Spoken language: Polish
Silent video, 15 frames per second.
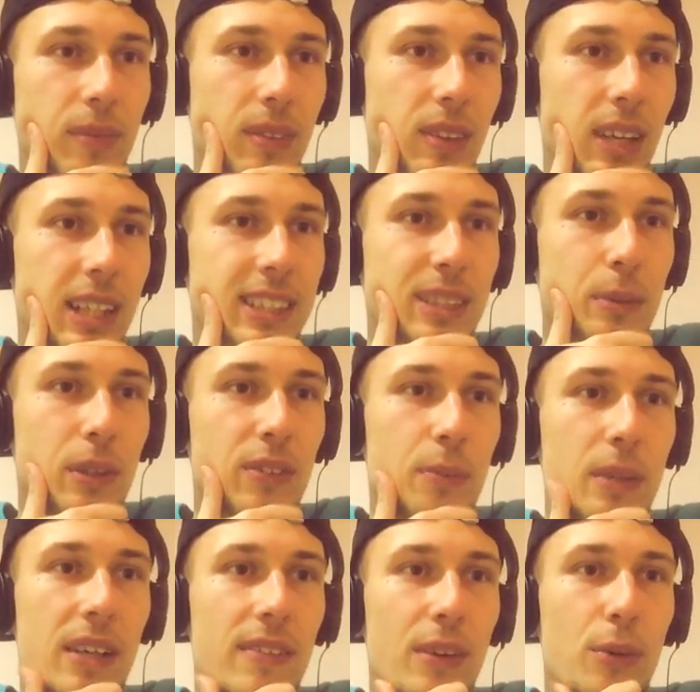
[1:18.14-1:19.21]
No a z tym
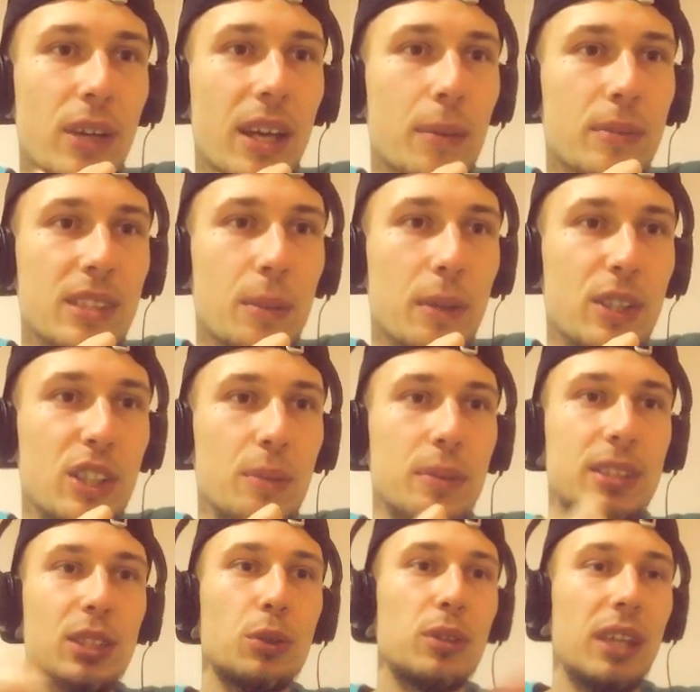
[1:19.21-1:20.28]
nowym kawałkiem
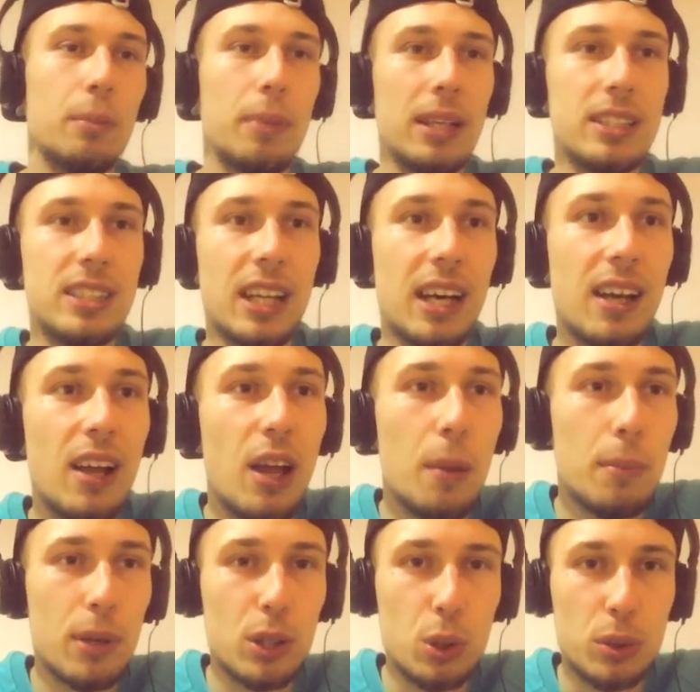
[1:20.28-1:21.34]
zobaczymy co tutaj będzie.
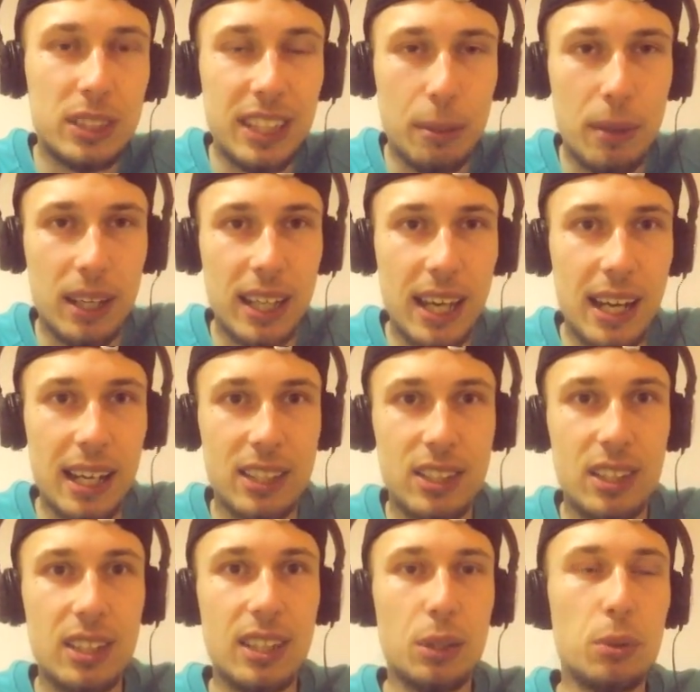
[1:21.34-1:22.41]
Produkcja Magiera,
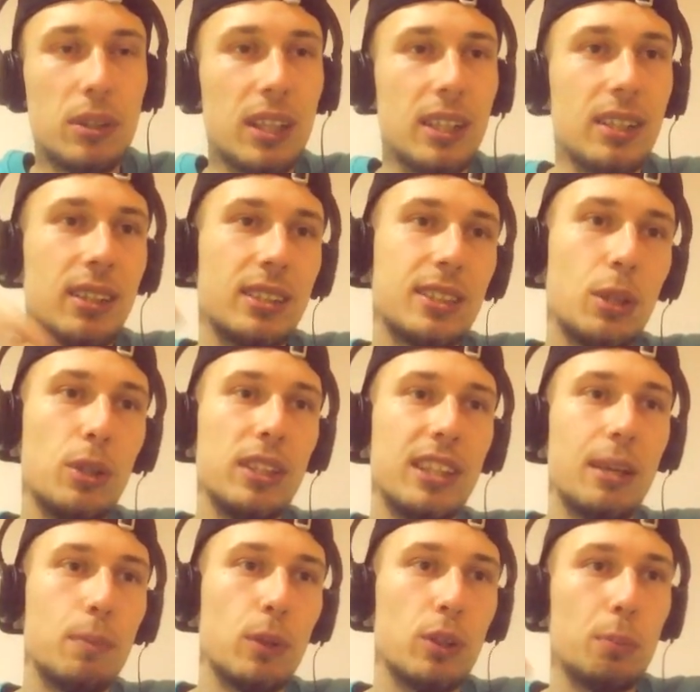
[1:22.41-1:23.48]
czyli tutaj
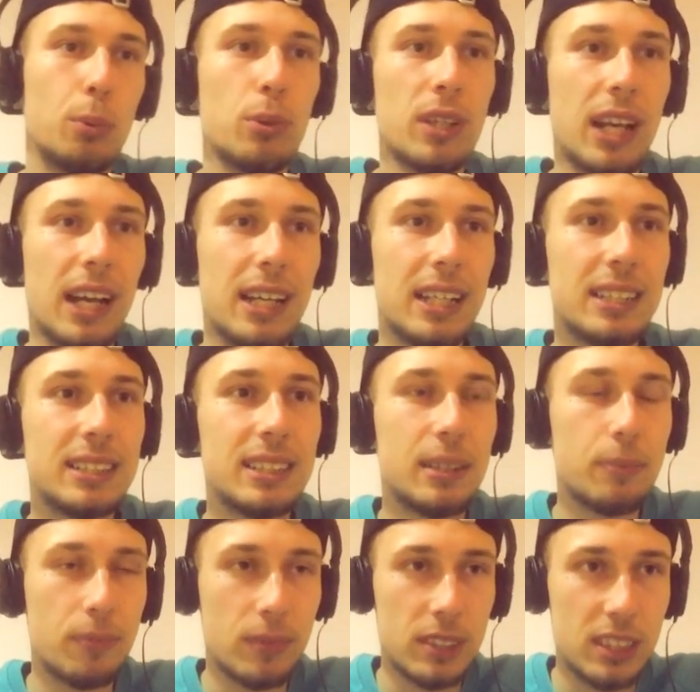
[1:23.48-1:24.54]
solidna podpórka jest.
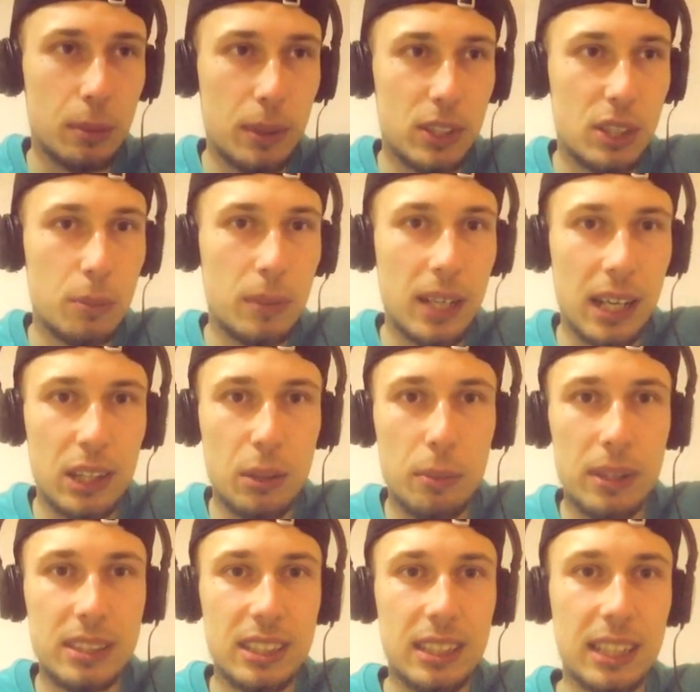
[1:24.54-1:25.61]
Zobaczymy jak to
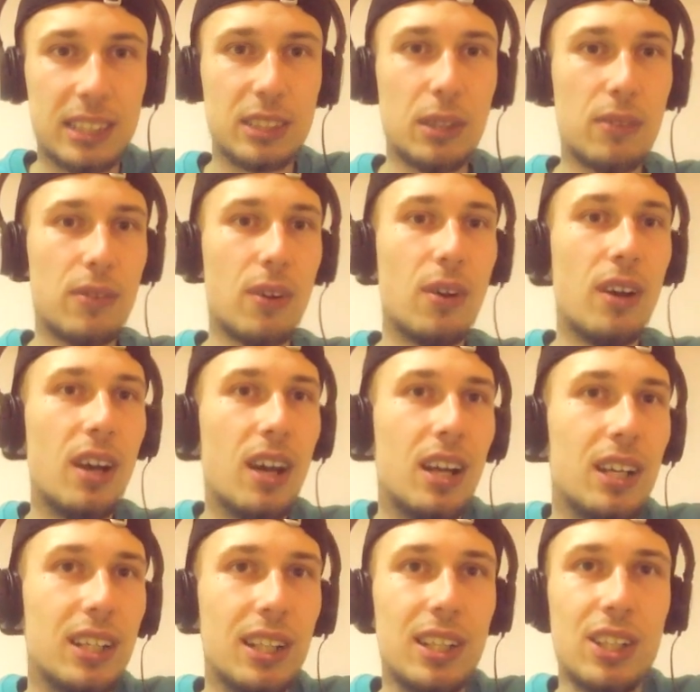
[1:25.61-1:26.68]
będzie tekstowo,
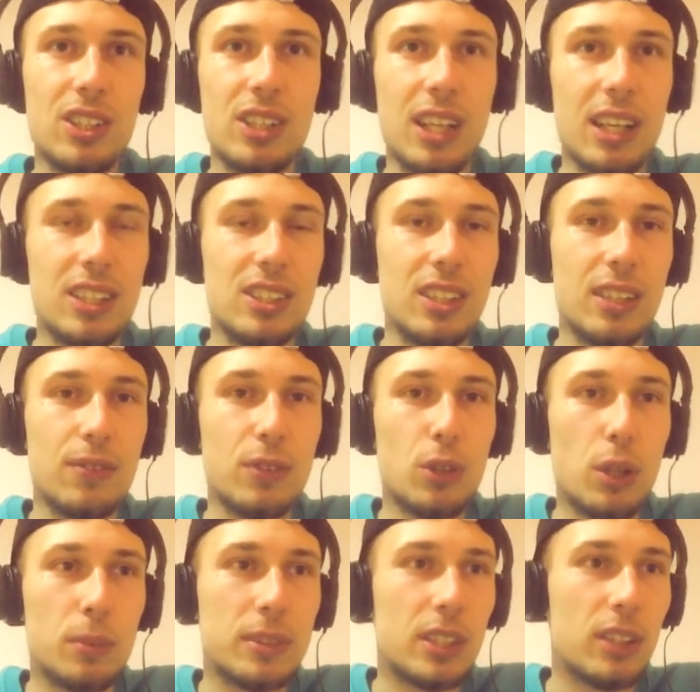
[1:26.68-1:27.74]
lirycznie, w
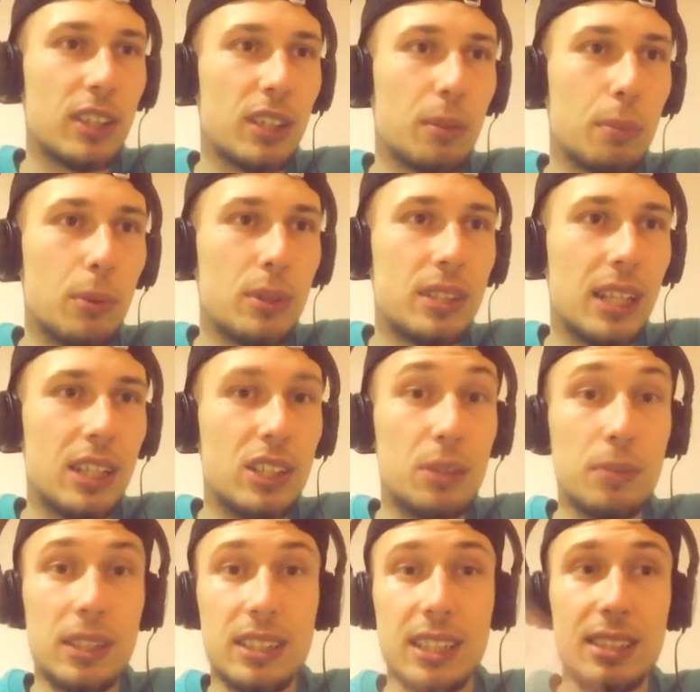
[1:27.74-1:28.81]
którą stronę to pójdzie i
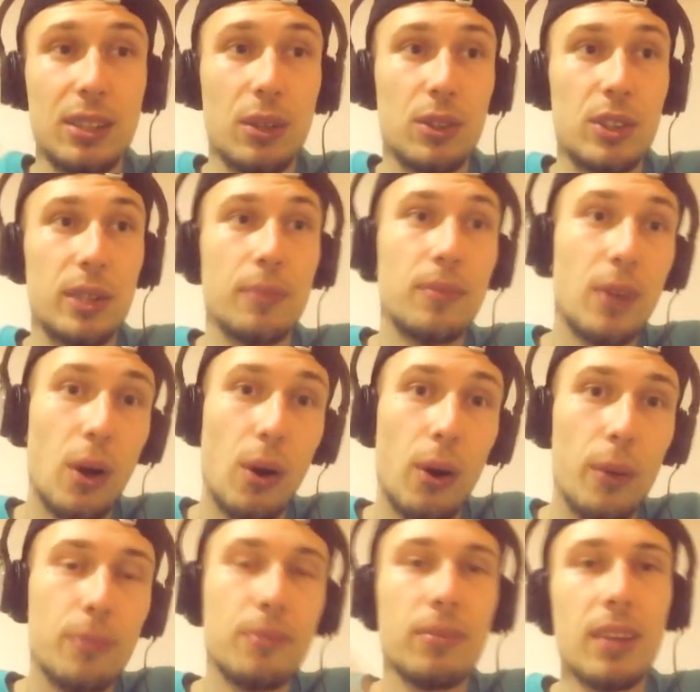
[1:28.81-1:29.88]
czy mnie zaskoczy.
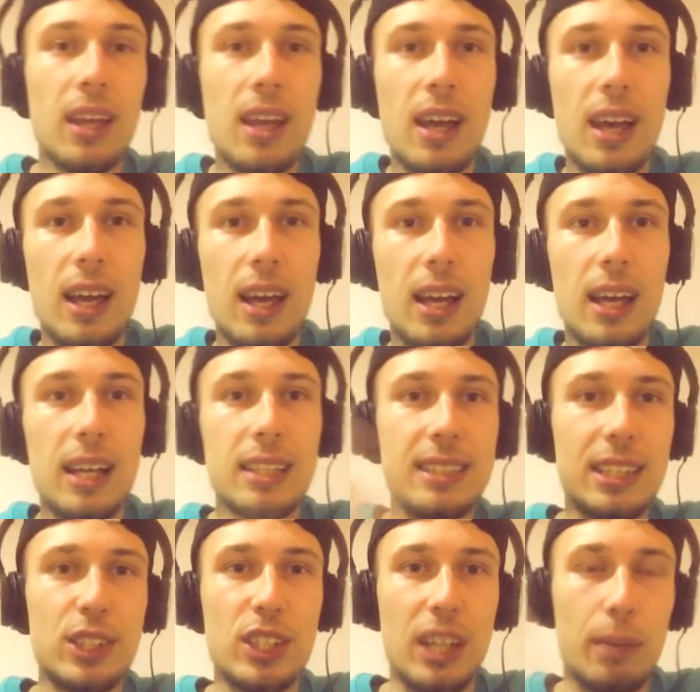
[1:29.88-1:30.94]
O, e,
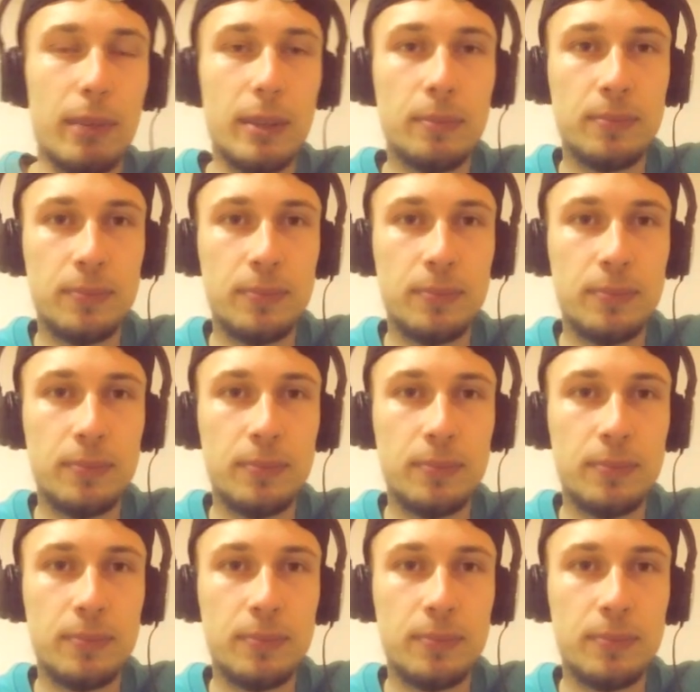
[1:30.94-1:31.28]
zaczynamy.